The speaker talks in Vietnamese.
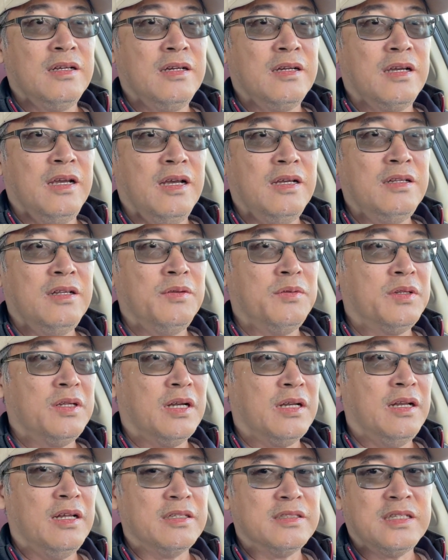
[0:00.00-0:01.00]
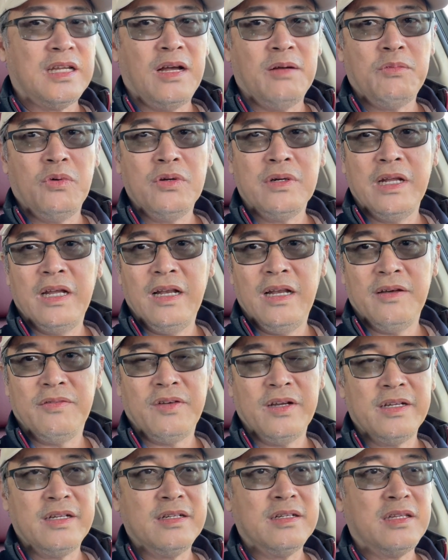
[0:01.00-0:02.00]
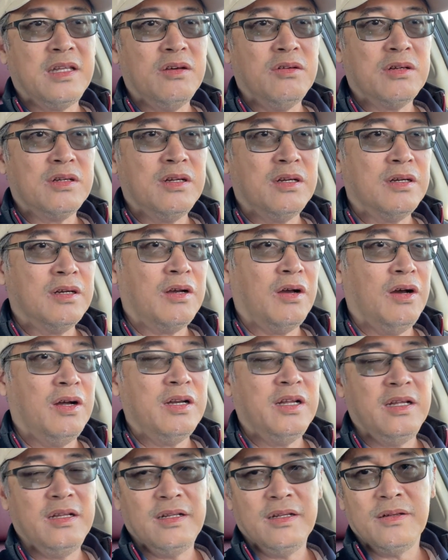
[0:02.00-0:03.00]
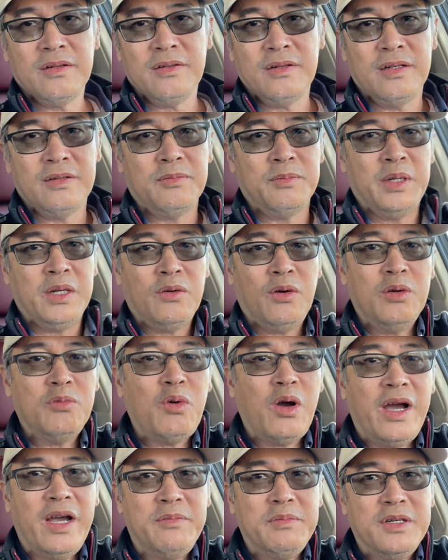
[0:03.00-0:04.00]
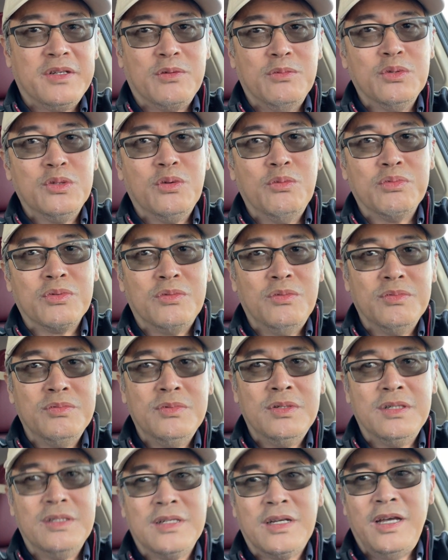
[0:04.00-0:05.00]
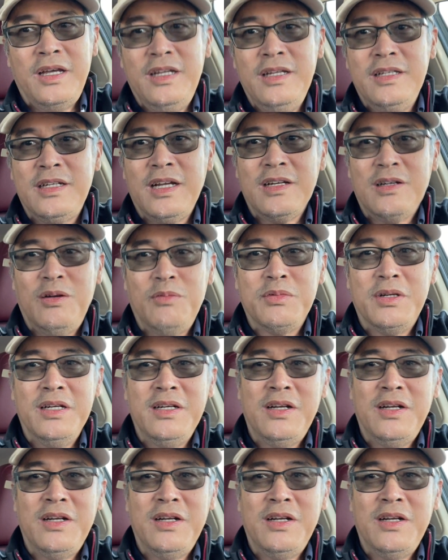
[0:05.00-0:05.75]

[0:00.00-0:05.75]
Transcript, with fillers: ờ, chắc lần sau muốn đi là phải cái chịu khó đi mình nói hoài mà cũng cũng cũng nghĩ chắc không đến